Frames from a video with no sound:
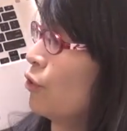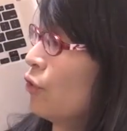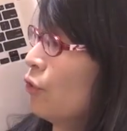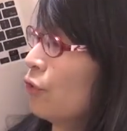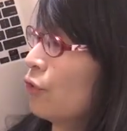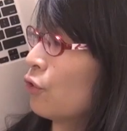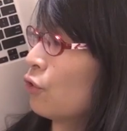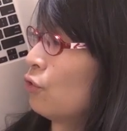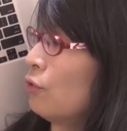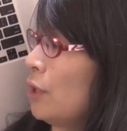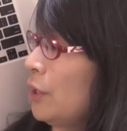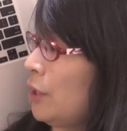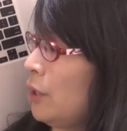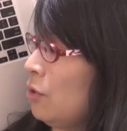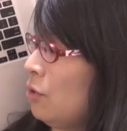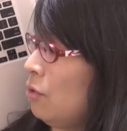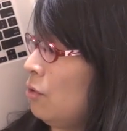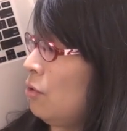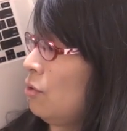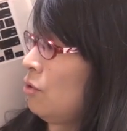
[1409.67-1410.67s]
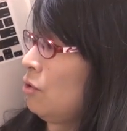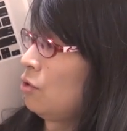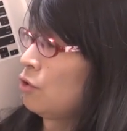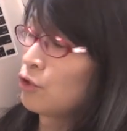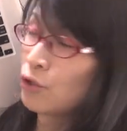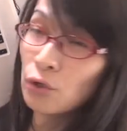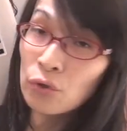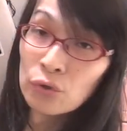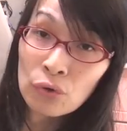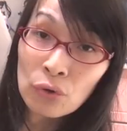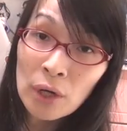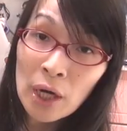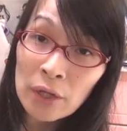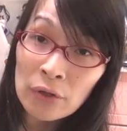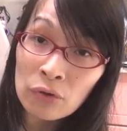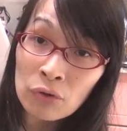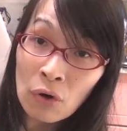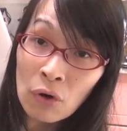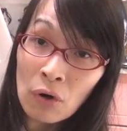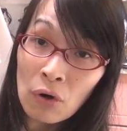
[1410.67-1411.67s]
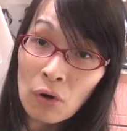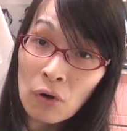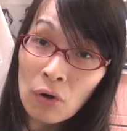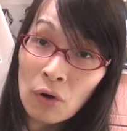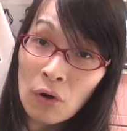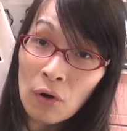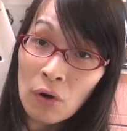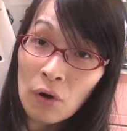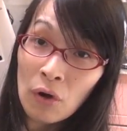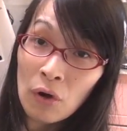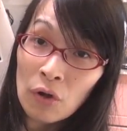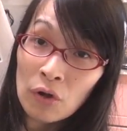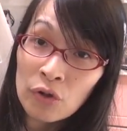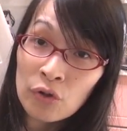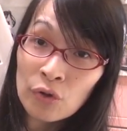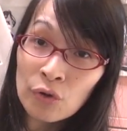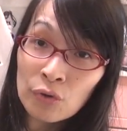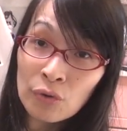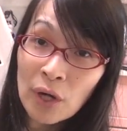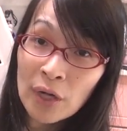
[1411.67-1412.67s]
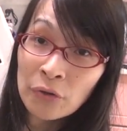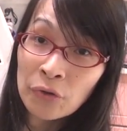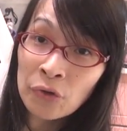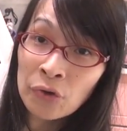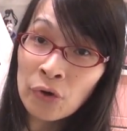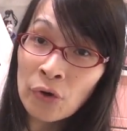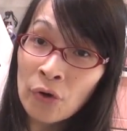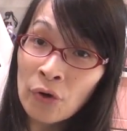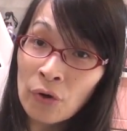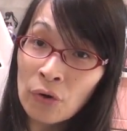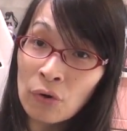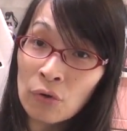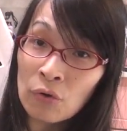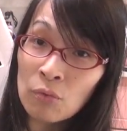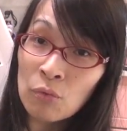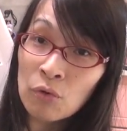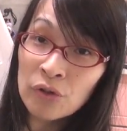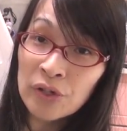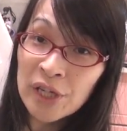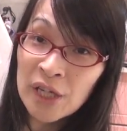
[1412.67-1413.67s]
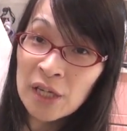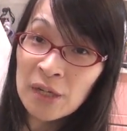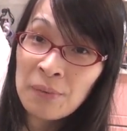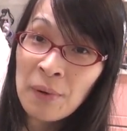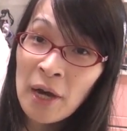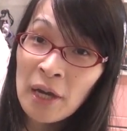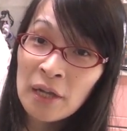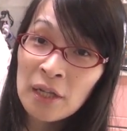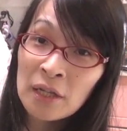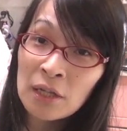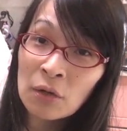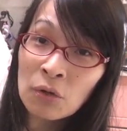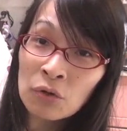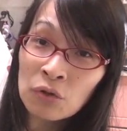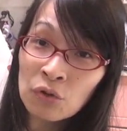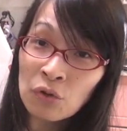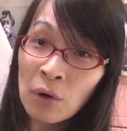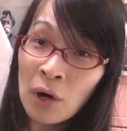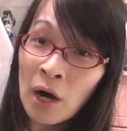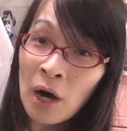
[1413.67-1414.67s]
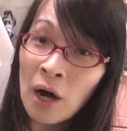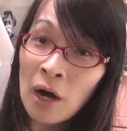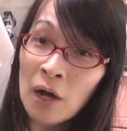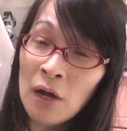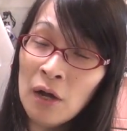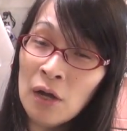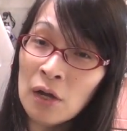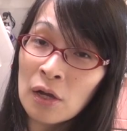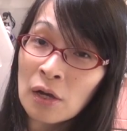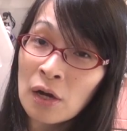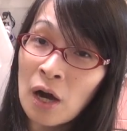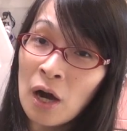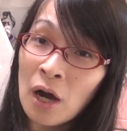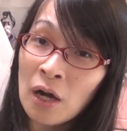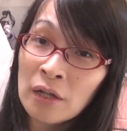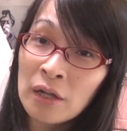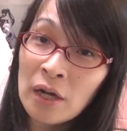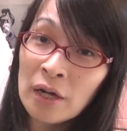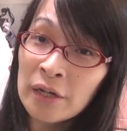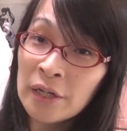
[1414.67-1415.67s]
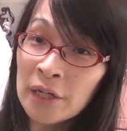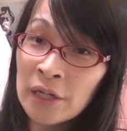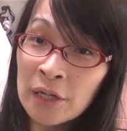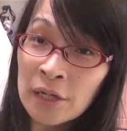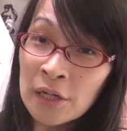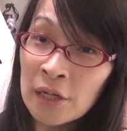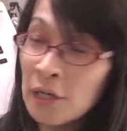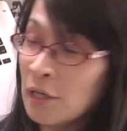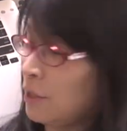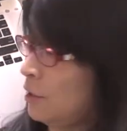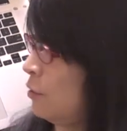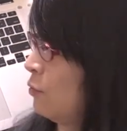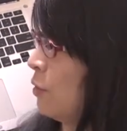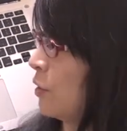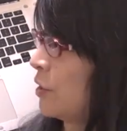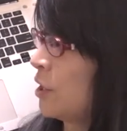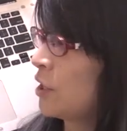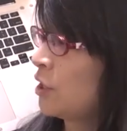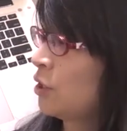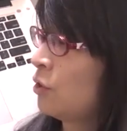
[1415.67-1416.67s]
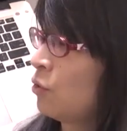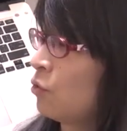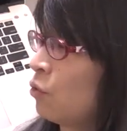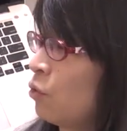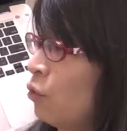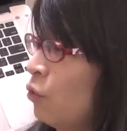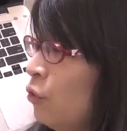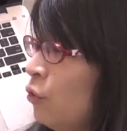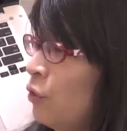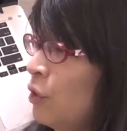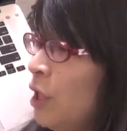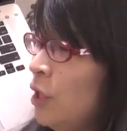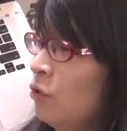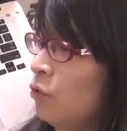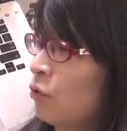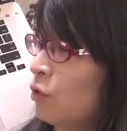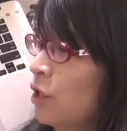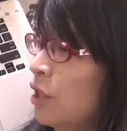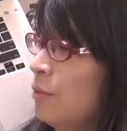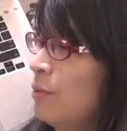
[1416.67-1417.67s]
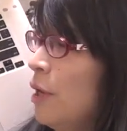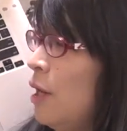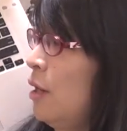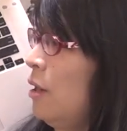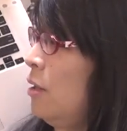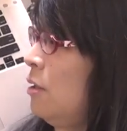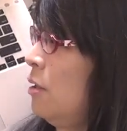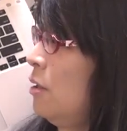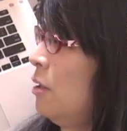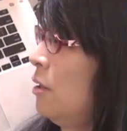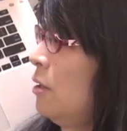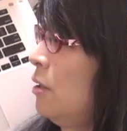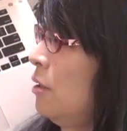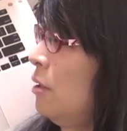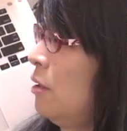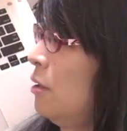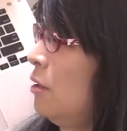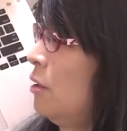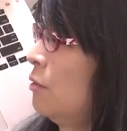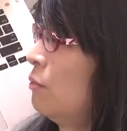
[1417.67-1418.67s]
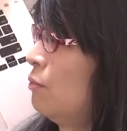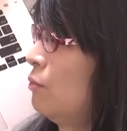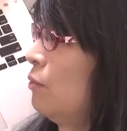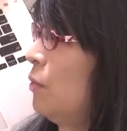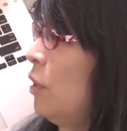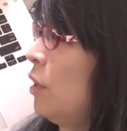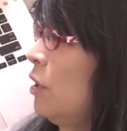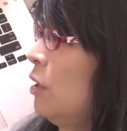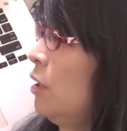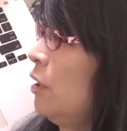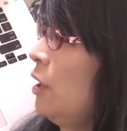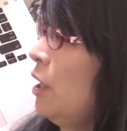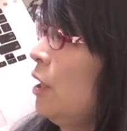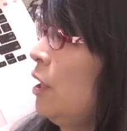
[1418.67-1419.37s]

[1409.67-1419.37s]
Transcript: に置いとくわけよショートカットショートカットゾーンもう2倍ってことはかなり私のここの手の置き場まあ